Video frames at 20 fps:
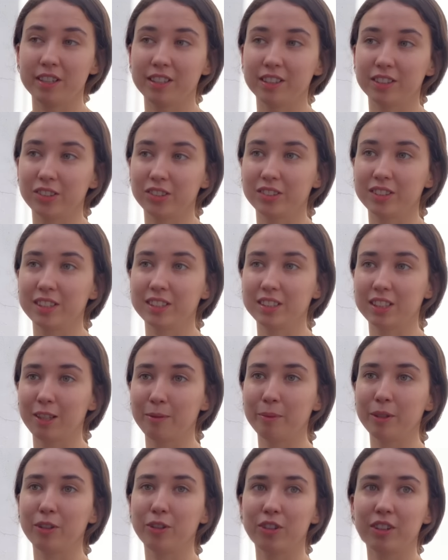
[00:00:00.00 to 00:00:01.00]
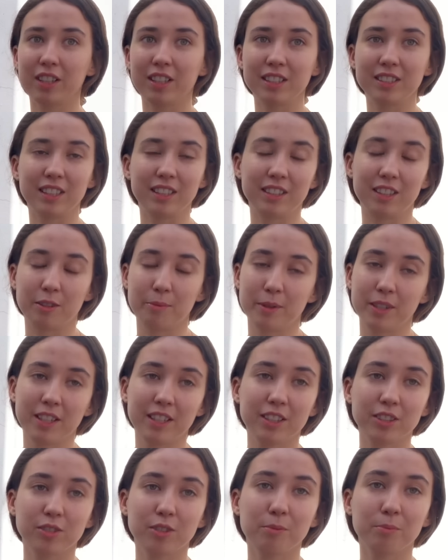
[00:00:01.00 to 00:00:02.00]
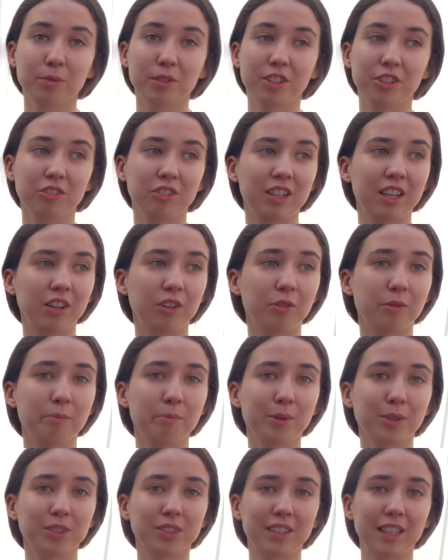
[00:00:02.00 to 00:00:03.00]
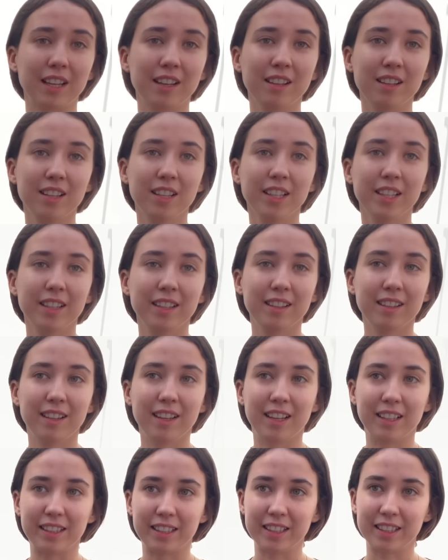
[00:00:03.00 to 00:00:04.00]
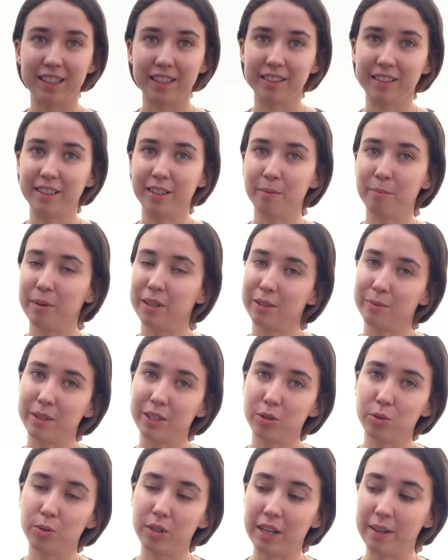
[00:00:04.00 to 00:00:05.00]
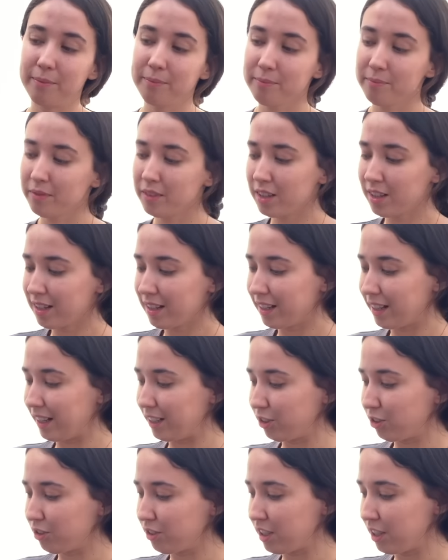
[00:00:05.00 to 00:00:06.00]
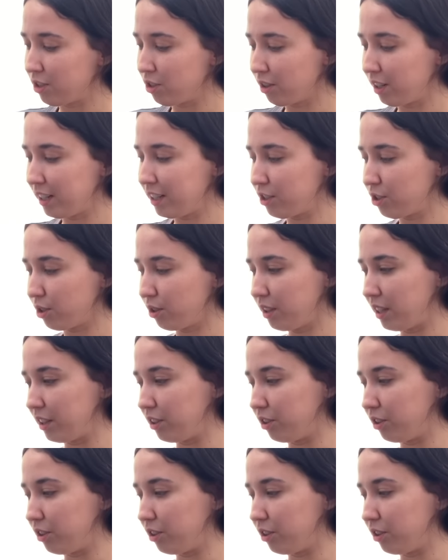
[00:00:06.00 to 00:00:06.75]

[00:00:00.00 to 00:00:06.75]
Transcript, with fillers: entonces qué mejor que se termine descomponiendo en la composta a que genere más basura. Entonces yo le echo de